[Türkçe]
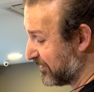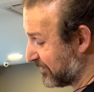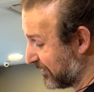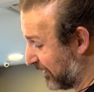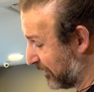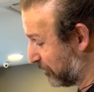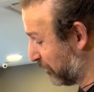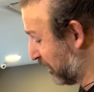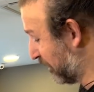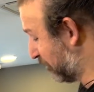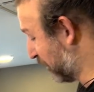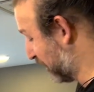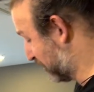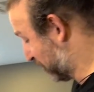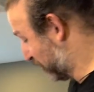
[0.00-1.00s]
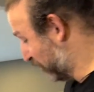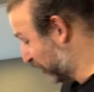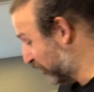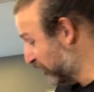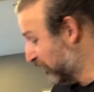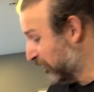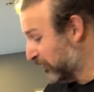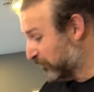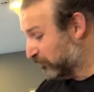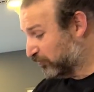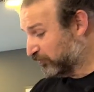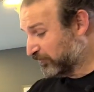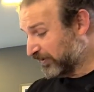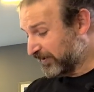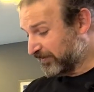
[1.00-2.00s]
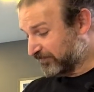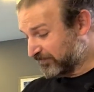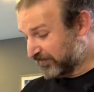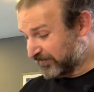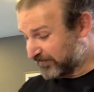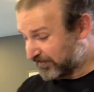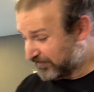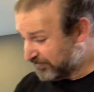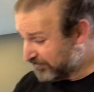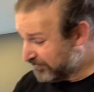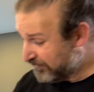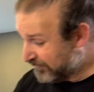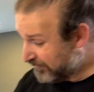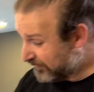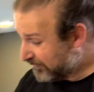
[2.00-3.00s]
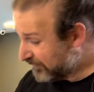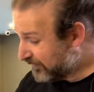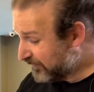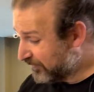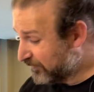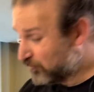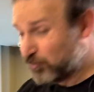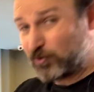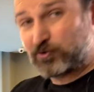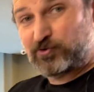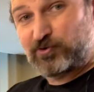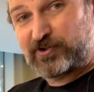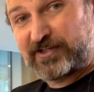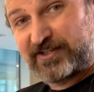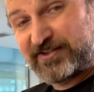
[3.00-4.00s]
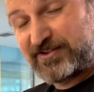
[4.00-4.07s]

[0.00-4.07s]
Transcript: sarmaya başlıyor. Bu tarafta da e, çok yukarı